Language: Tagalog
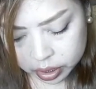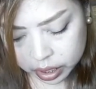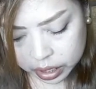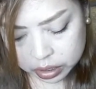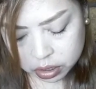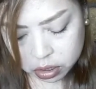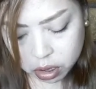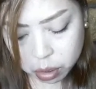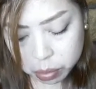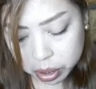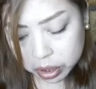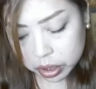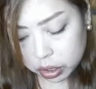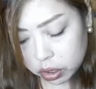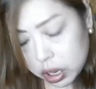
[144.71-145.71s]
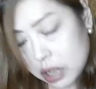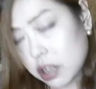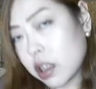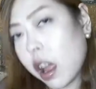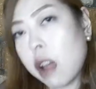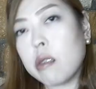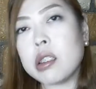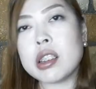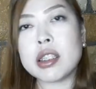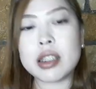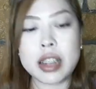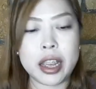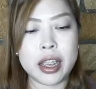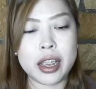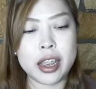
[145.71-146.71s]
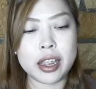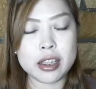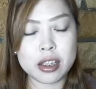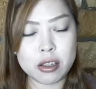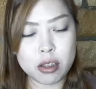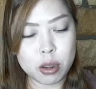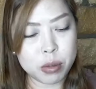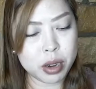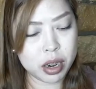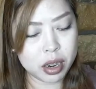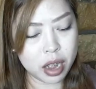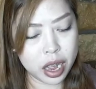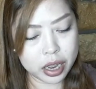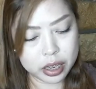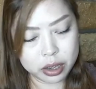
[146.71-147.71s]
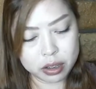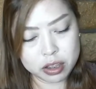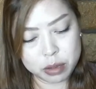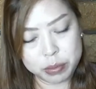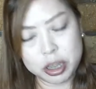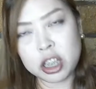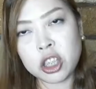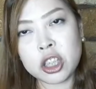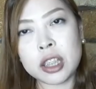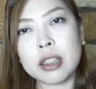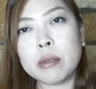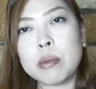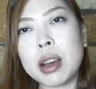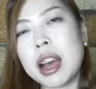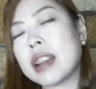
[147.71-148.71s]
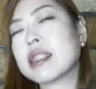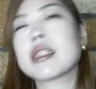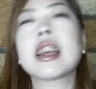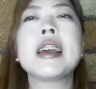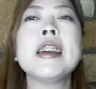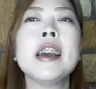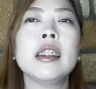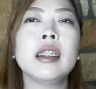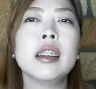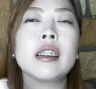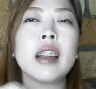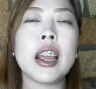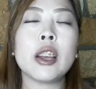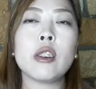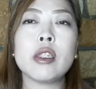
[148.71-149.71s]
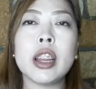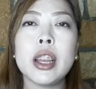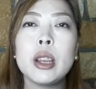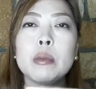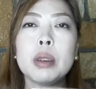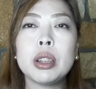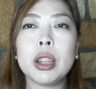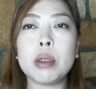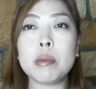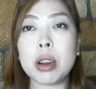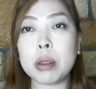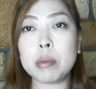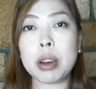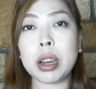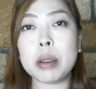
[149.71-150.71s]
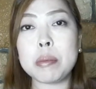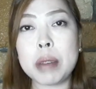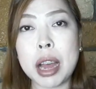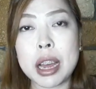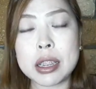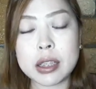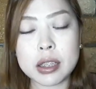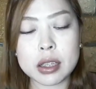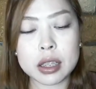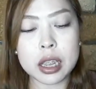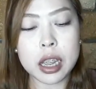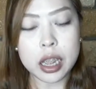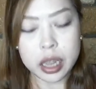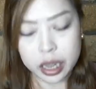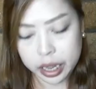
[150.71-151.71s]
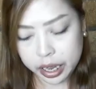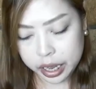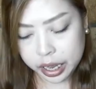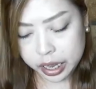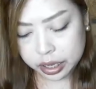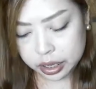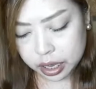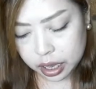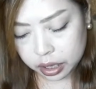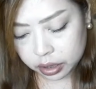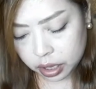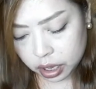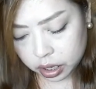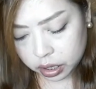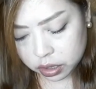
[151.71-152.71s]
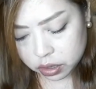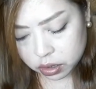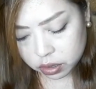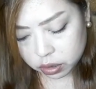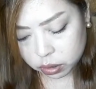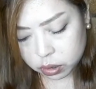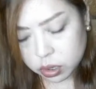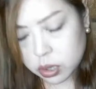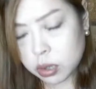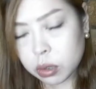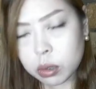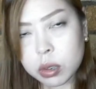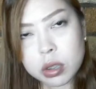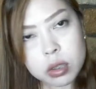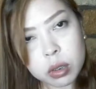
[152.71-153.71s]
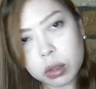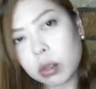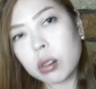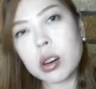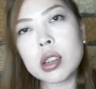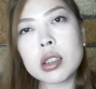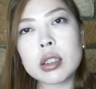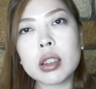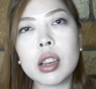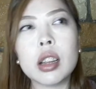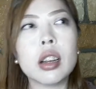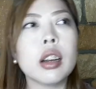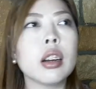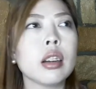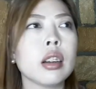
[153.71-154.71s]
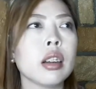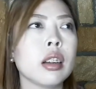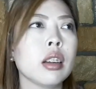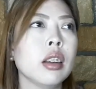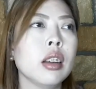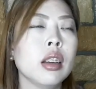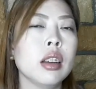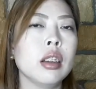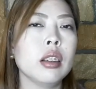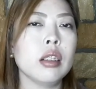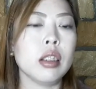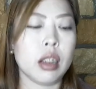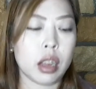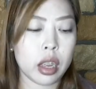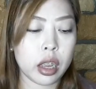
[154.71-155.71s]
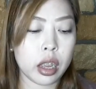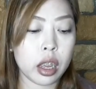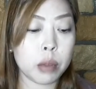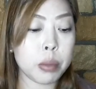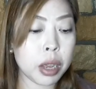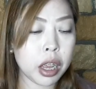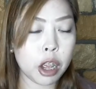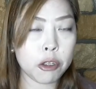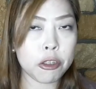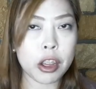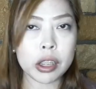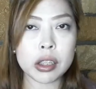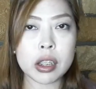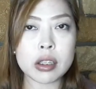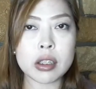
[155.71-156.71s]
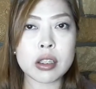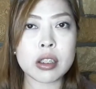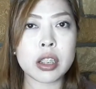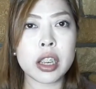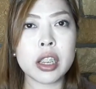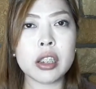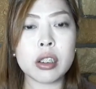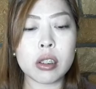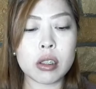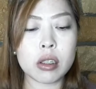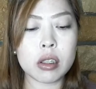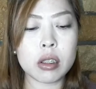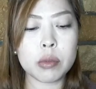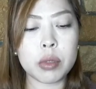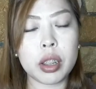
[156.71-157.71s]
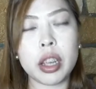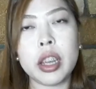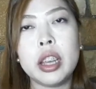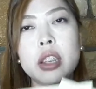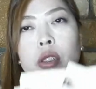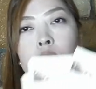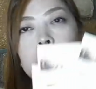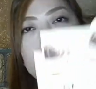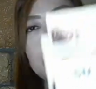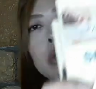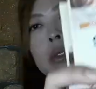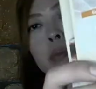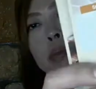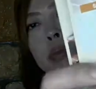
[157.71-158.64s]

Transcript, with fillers: Yan. So, sobrang yan, as I was saying, so sobrang adik ko sa mga sheet mask. Tinry ko na yung iba't ibang mga mask. And, ang talagang gustong gusto ko, as in talagang iba yung effect sa skin ko, eh yung